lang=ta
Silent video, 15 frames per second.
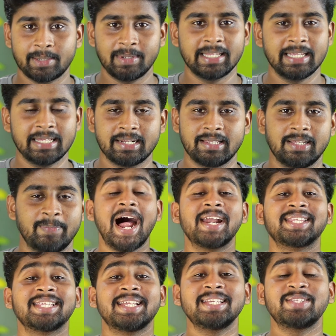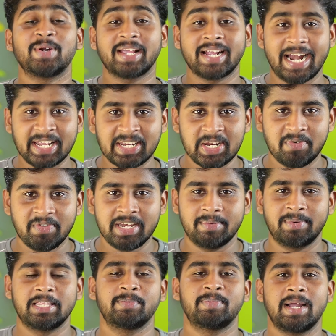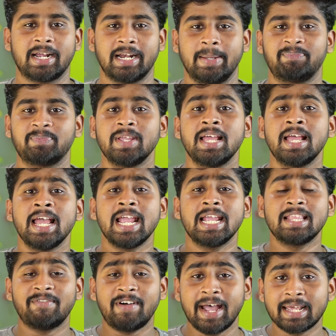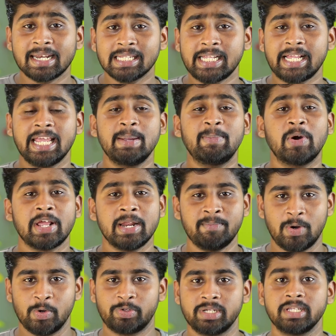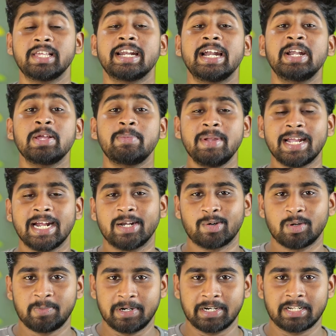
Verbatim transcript: சீக்கிரமாக தீருது அடுத்ததான் இதோட கனெக்டிவிட்டி பற்றி பார்க்கலாம் இந்த வயர்லெஸ் கீபோர்ட் அண்ட் மவுஸ் இது ரெண்டுமே கண்ட்ரோல்